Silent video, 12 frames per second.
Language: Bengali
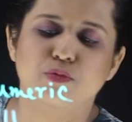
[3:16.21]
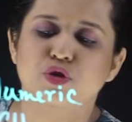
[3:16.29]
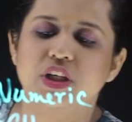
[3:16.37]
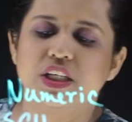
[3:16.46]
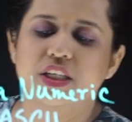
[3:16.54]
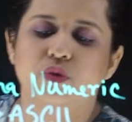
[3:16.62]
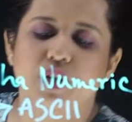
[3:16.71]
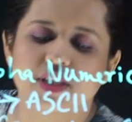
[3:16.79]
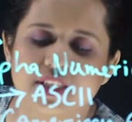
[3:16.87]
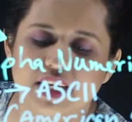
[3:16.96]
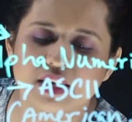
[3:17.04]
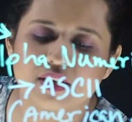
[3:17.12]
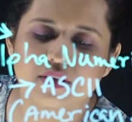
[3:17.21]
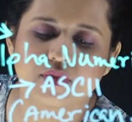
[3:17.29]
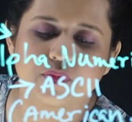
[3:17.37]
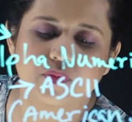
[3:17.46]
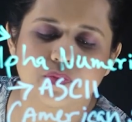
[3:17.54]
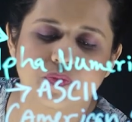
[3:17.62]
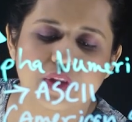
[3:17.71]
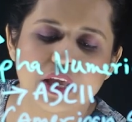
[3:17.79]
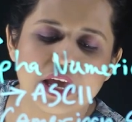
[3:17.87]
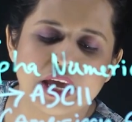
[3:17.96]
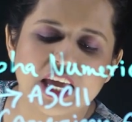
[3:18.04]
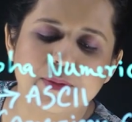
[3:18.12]
এবং শেষে রয়েছে
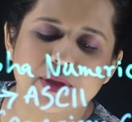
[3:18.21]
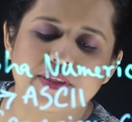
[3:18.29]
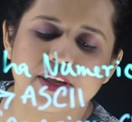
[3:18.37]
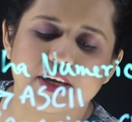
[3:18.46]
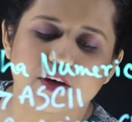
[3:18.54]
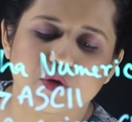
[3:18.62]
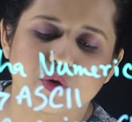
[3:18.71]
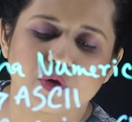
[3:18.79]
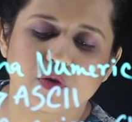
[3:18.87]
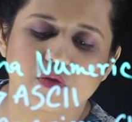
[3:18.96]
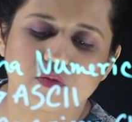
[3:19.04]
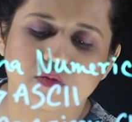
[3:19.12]
ইবিসিডি কোড